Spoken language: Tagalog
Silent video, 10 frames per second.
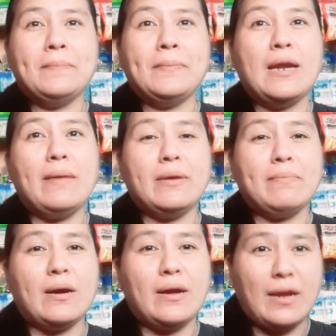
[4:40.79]

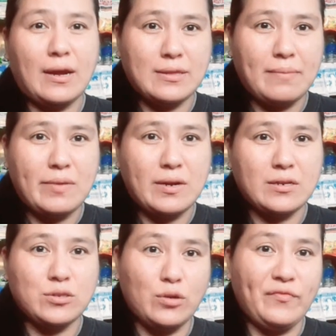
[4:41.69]
maraming mga nakatambak
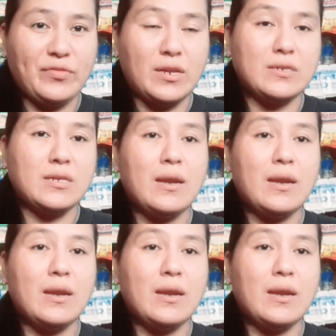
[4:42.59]
na soft drinks.